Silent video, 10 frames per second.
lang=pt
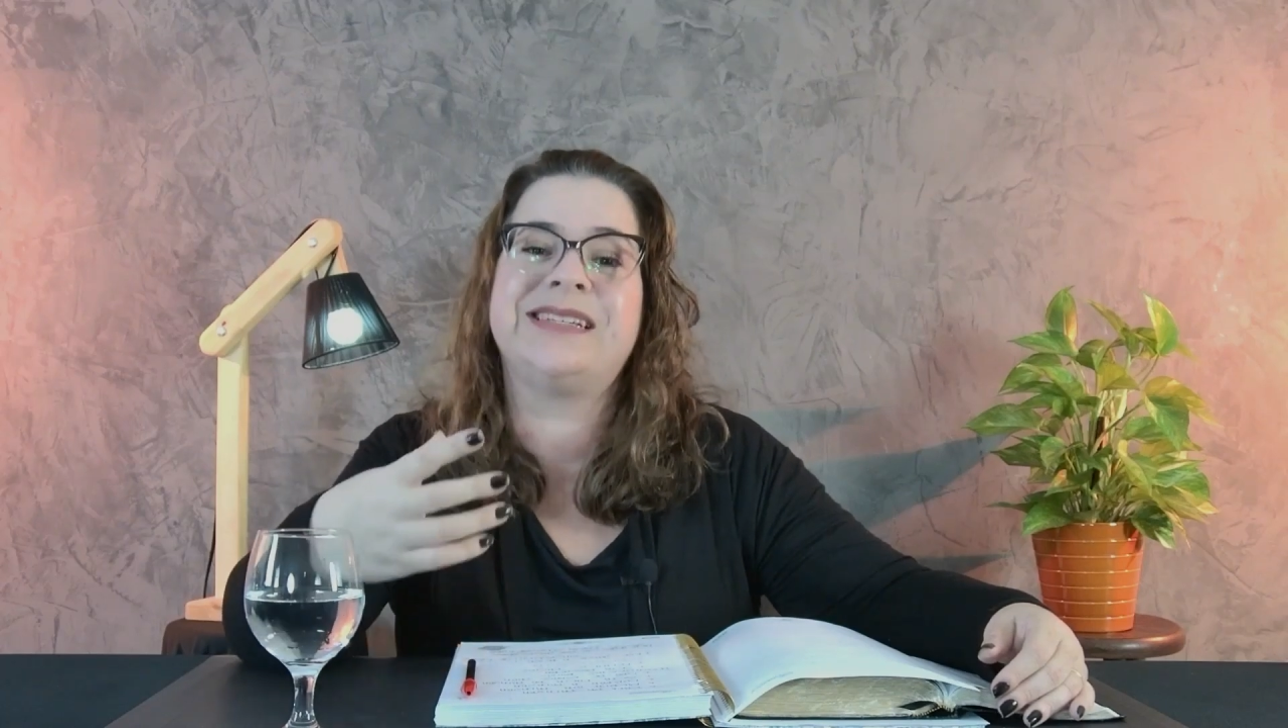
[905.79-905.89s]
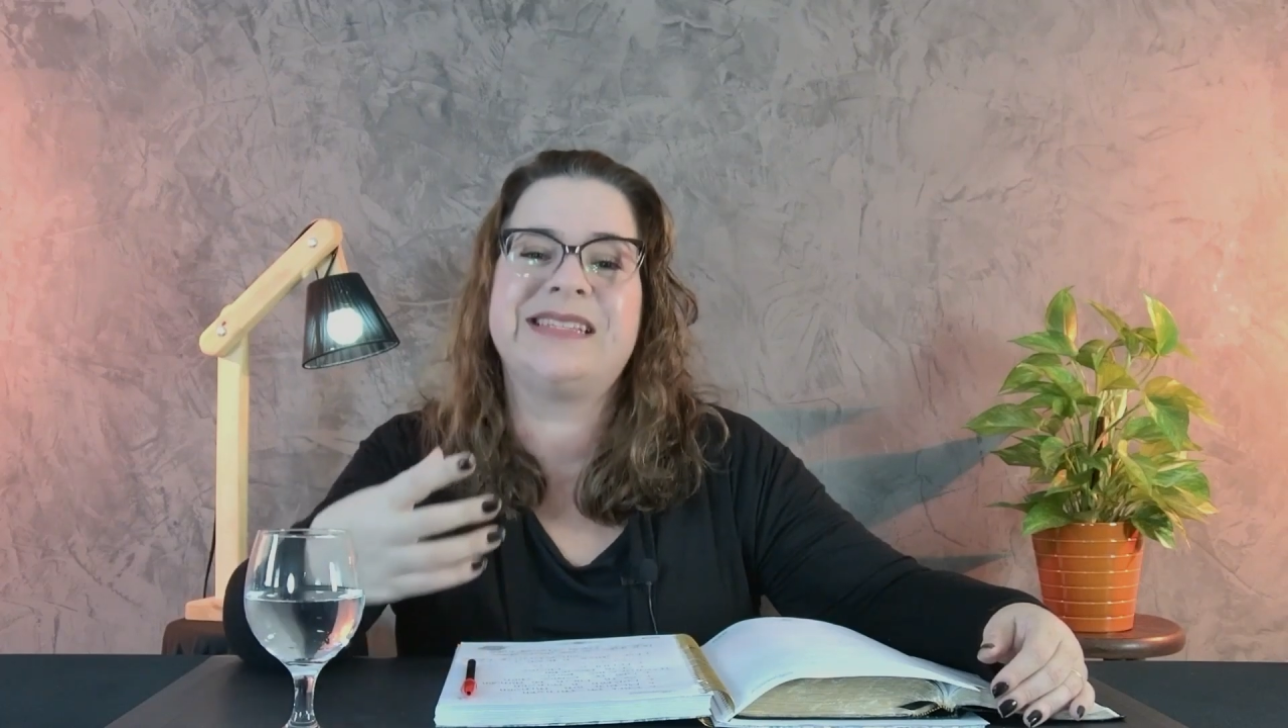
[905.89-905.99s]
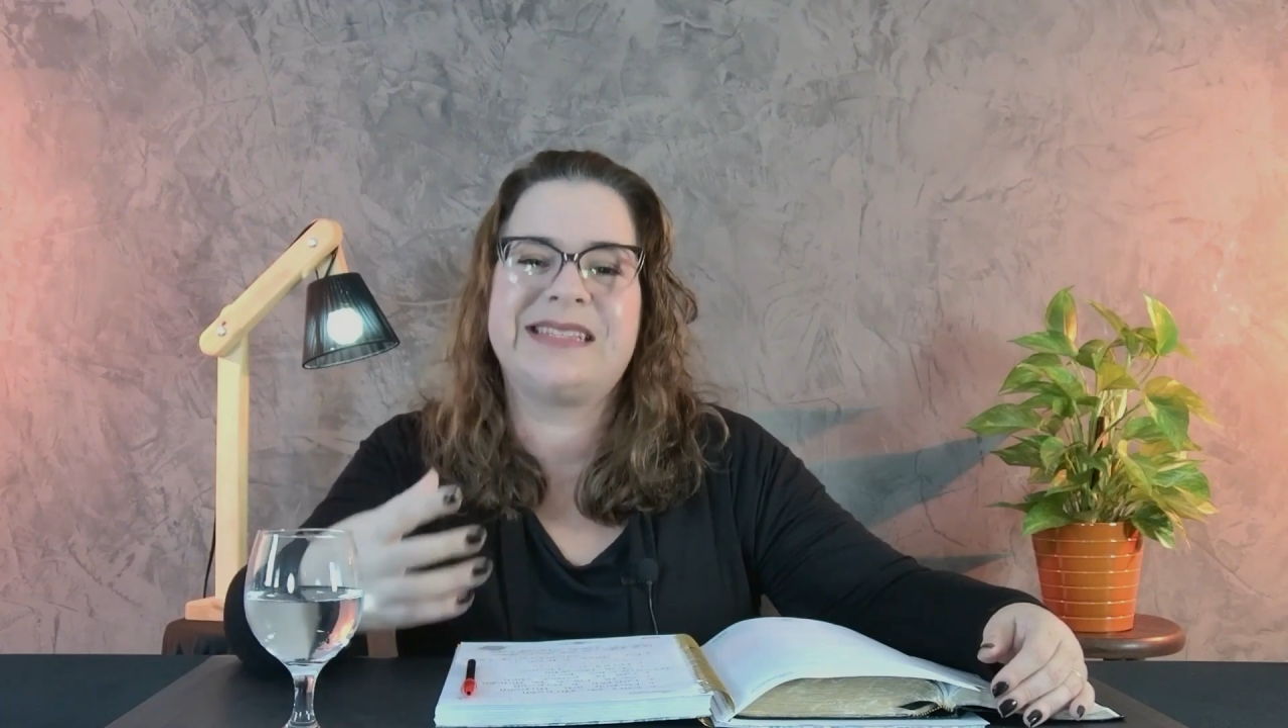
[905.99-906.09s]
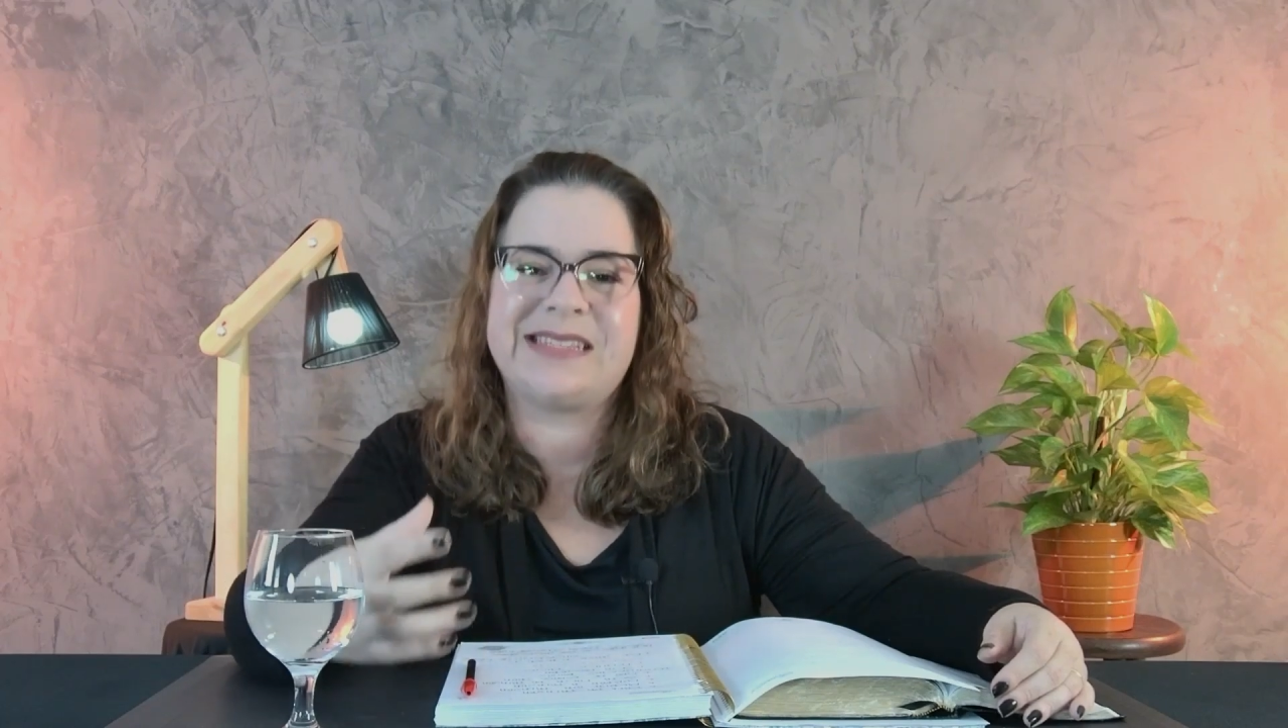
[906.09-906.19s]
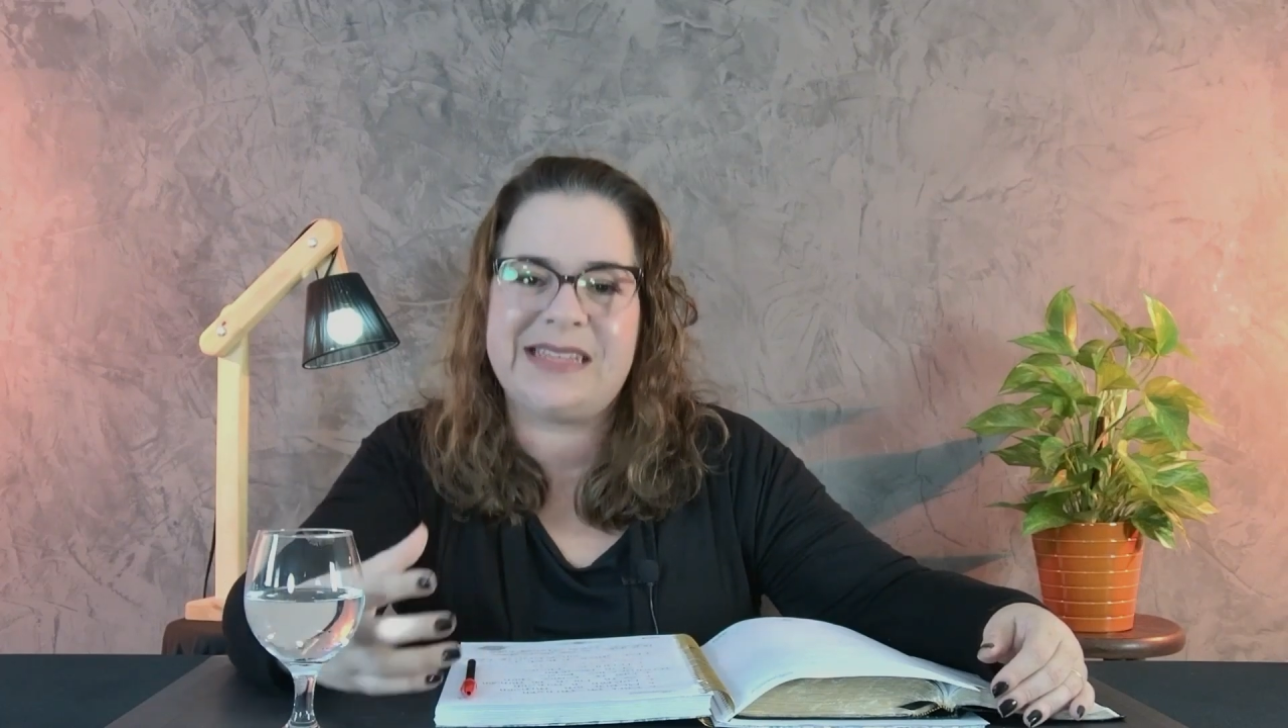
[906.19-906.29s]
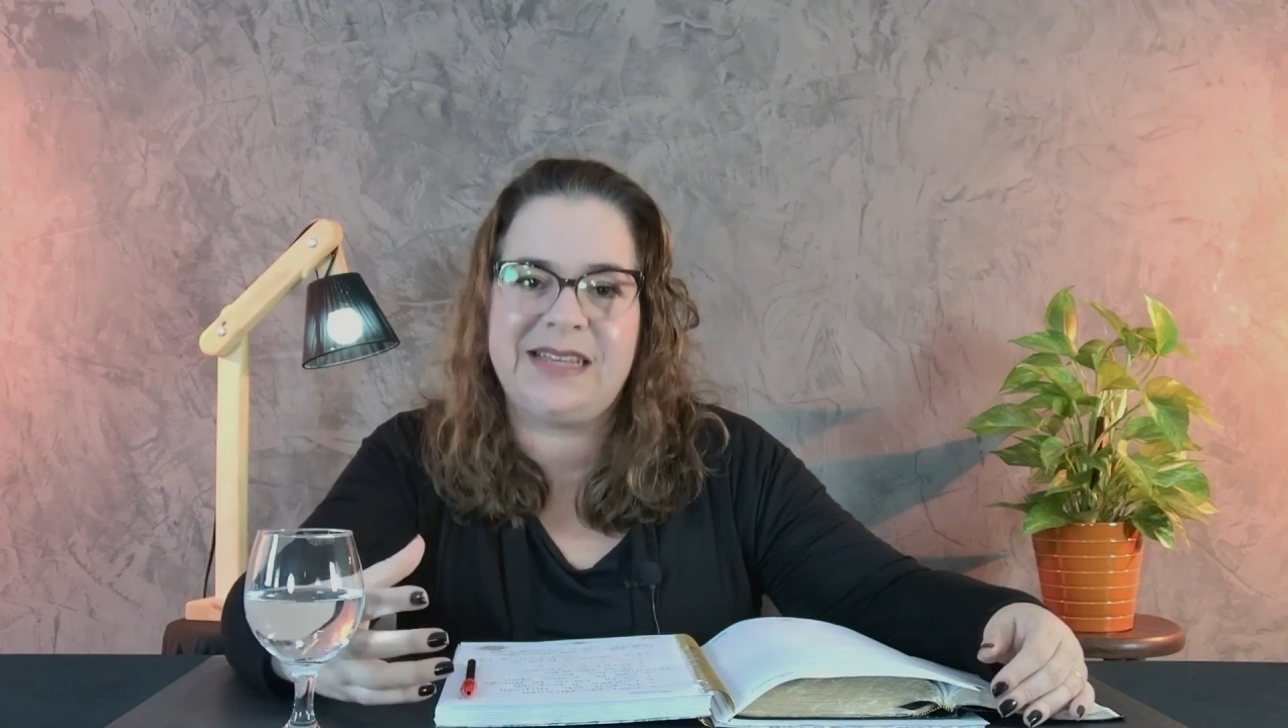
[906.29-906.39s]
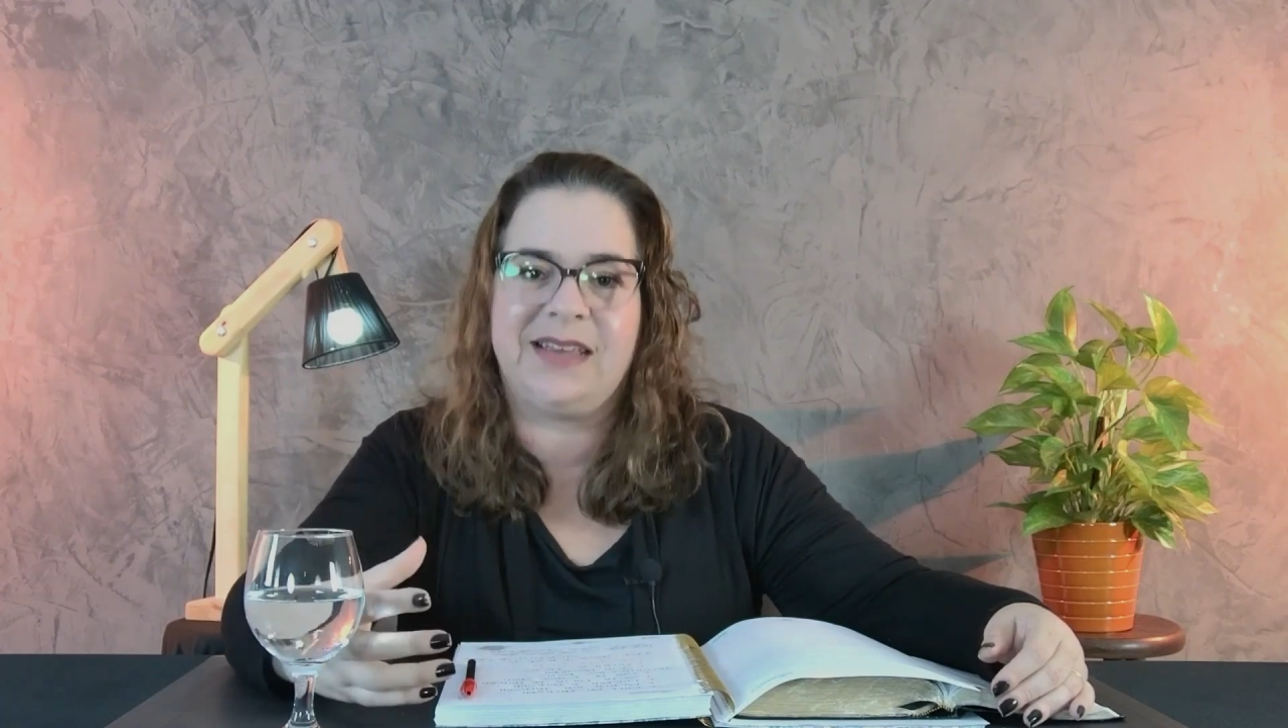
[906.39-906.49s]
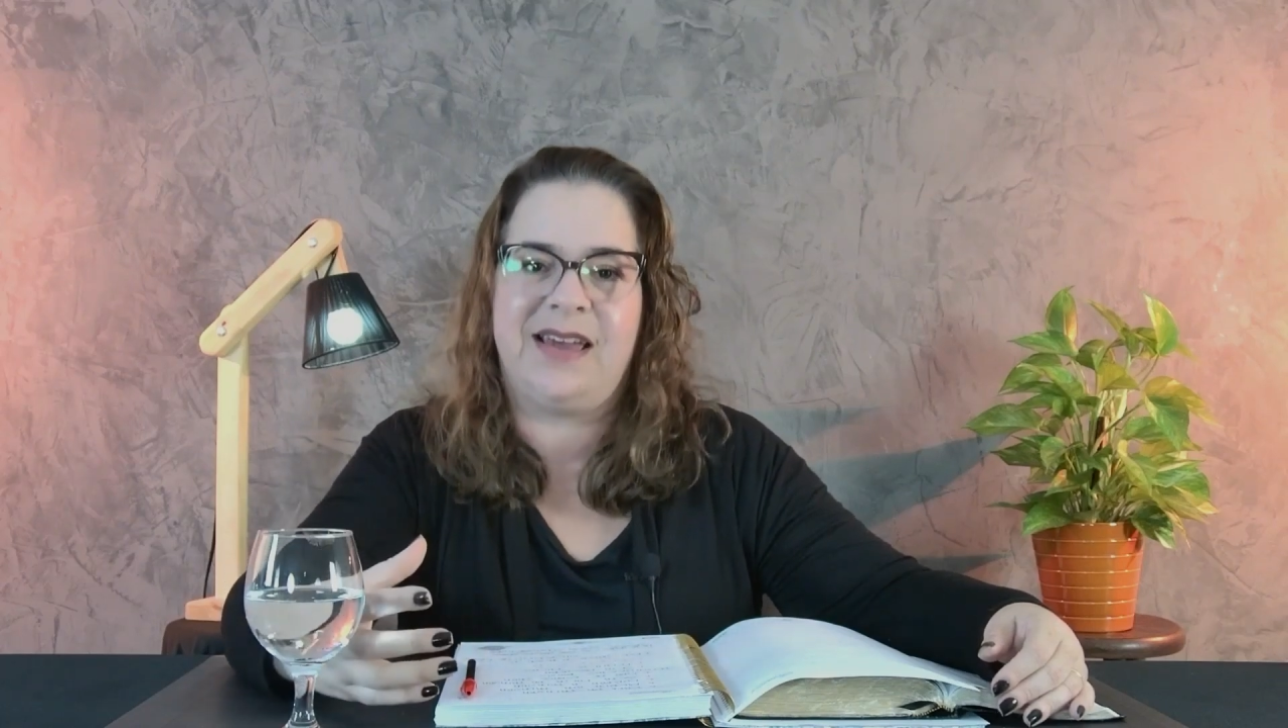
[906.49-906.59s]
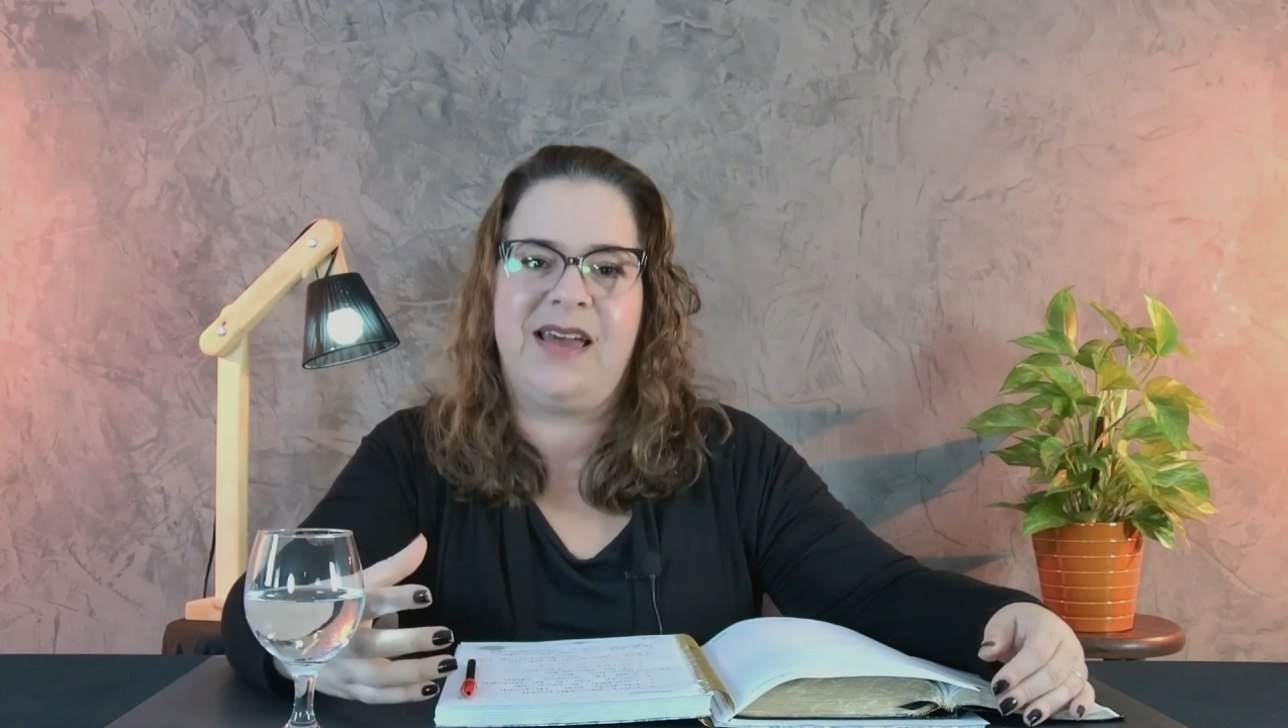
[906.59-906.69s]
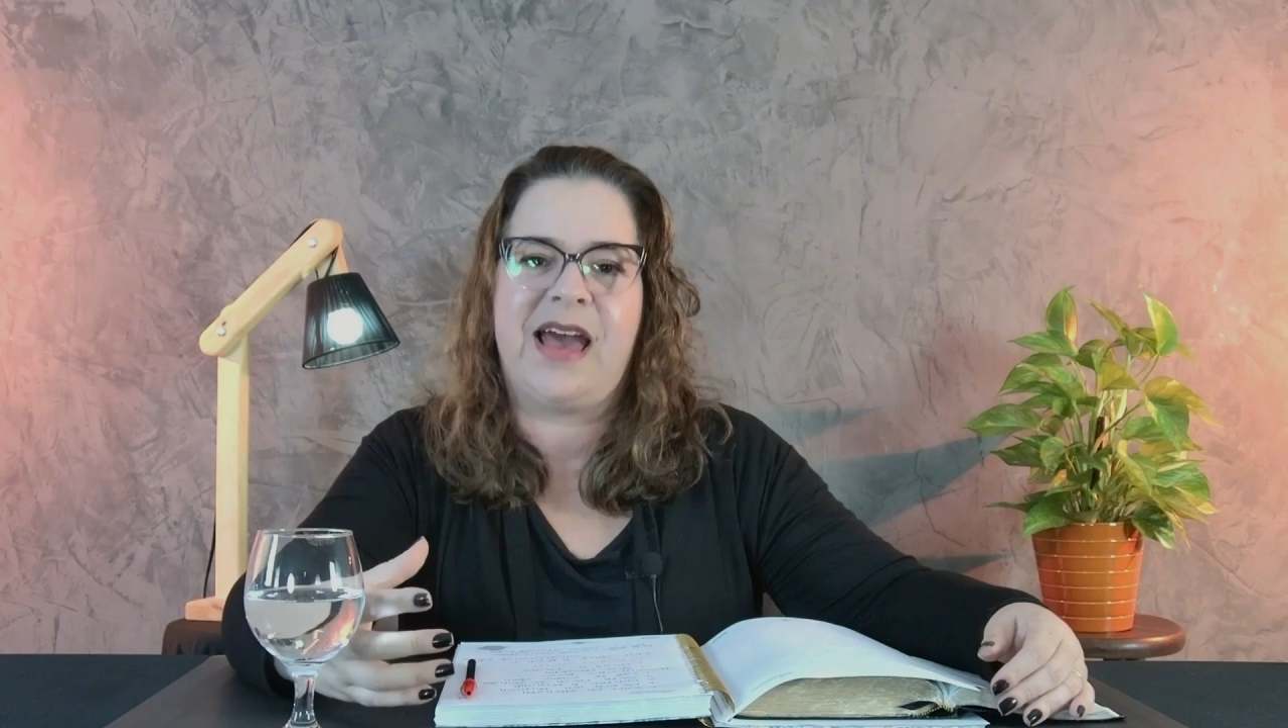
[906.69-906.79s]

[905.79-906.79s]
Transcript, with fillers: sim".